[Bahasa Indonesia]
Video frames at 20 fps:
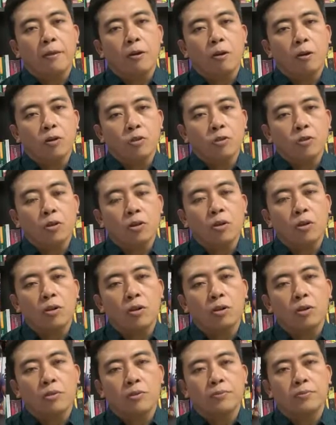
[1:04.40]

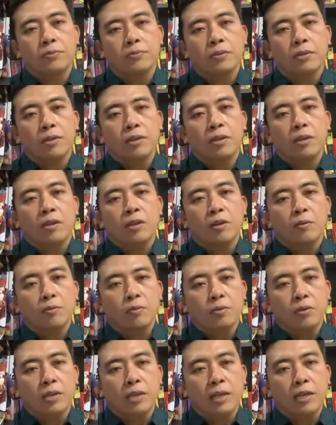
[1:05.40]
ojol,
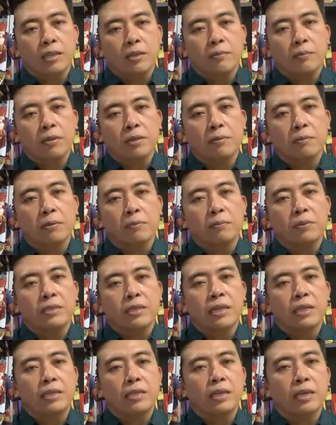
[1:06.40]
kemudian teman-teman
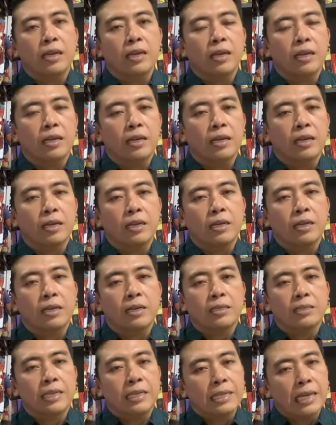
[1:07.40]
penjajah
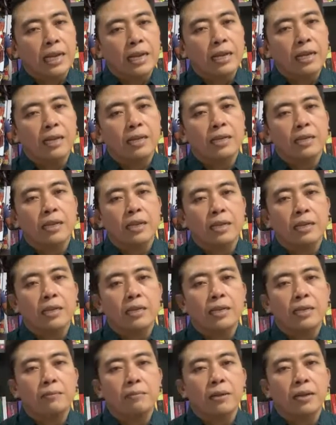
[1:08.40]
jajanan di kaki
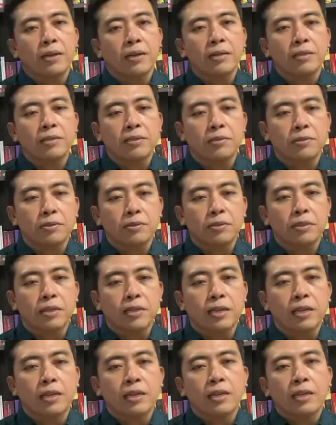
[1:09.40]
lima dan
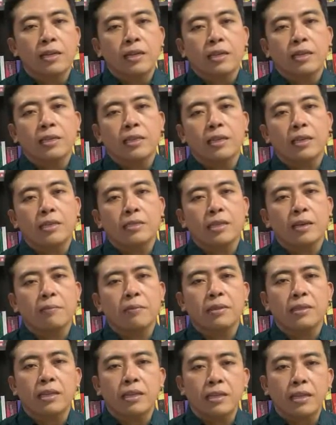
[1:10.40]
seterusnya, ketika saya
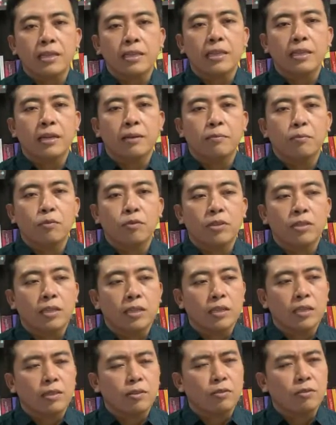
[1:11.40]
bertanya tentang
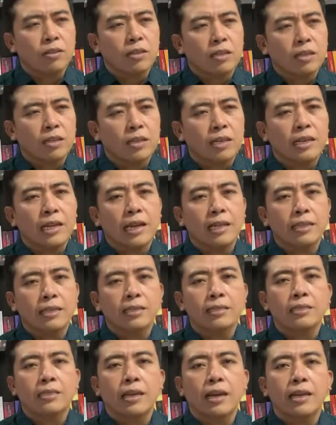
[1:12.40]
politik itu kelihatan
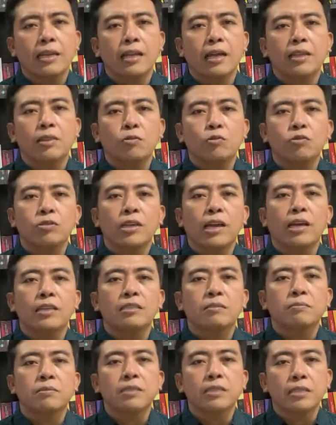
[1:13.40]
sekali
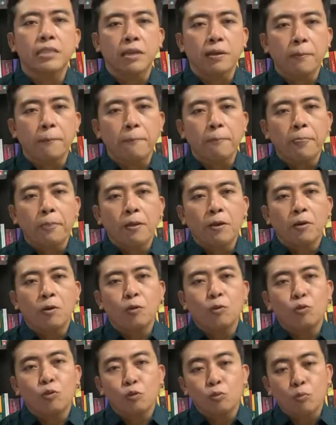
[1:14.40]
antusiasmenya
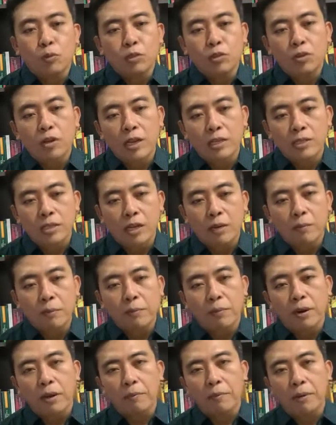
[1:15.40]
untuk menjelaskan
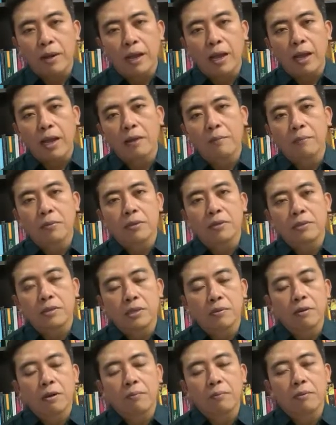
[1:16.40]
beberapa hal
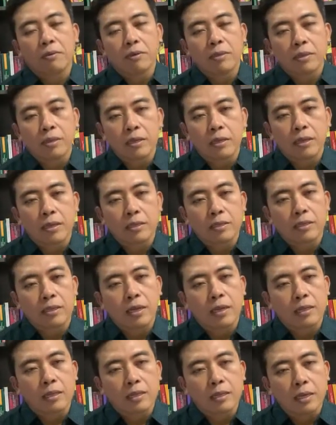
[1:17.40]
peristiwa politik yang
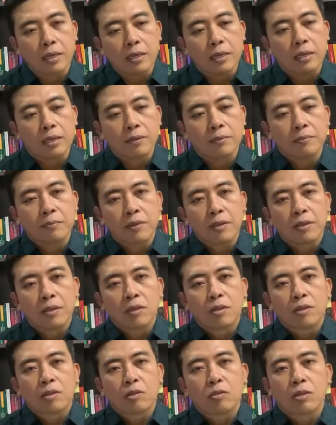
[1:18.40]
sedang terjadi,
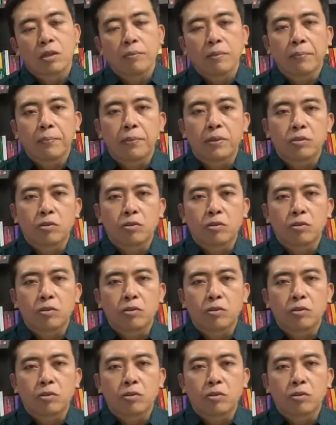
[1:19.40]
terutama